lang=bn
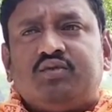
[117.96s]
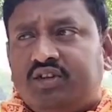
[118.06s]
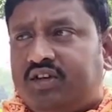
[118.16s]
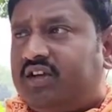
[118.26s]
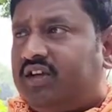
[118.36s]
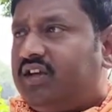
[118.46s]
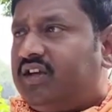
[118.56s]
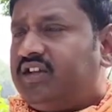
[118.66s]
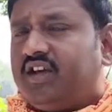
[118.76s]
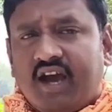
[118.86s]
খুঁজে
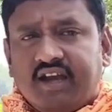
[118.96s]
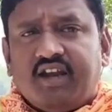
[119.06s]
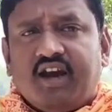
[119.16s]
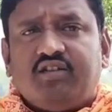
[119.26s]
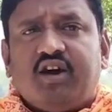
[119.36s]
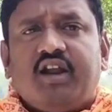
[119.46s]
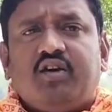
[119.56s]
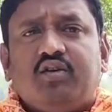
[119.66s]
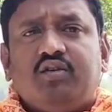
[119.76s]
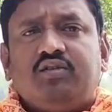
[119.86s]
তাকে আইনের আয়তায়
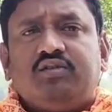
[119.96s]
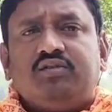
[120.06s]
আনা হোক